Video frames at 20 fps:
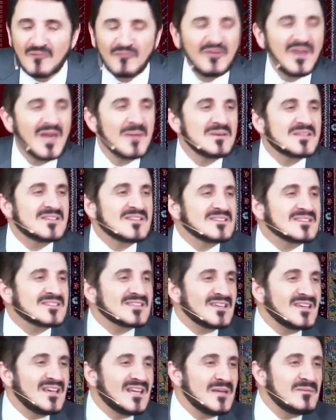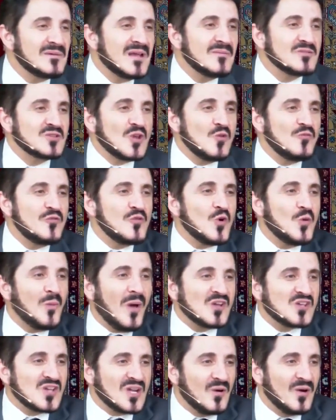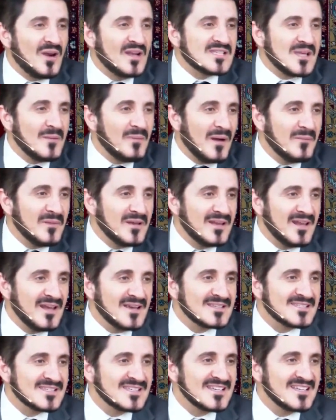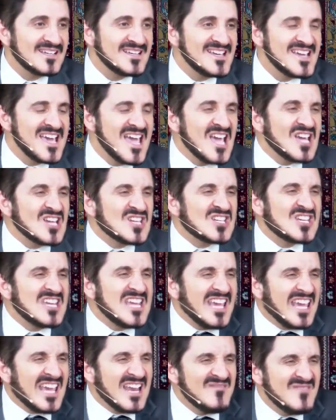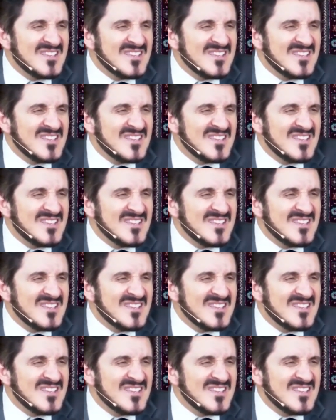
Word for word: فيها مسجد صغير يمكن بيصلوا فيه كلهم عشرة ولا سبعة من الناس شيخ